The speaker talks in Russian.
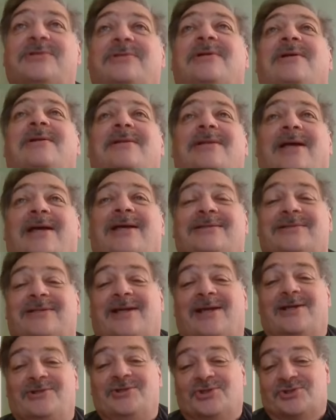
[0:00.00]
Это,
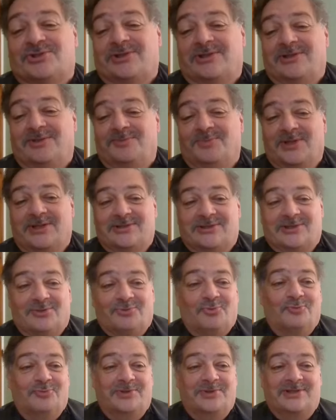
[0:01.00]
конечно, имея такого
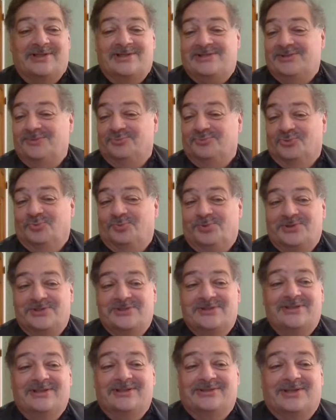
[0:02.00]
легитимного
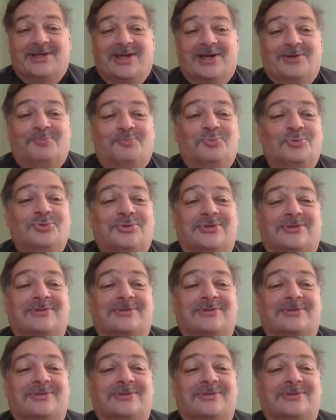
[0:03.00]
президента, как Путин,